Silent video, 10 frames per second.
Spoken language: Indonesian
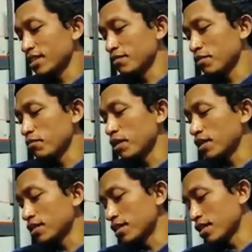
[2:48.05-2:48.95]
sampai
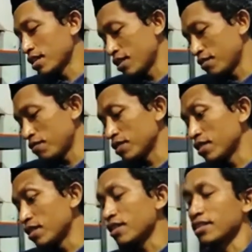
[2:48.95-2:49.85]
malas gara-gara
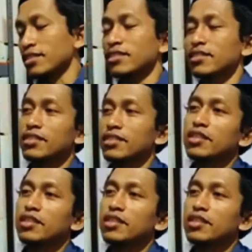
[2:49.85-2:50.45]
fasilitas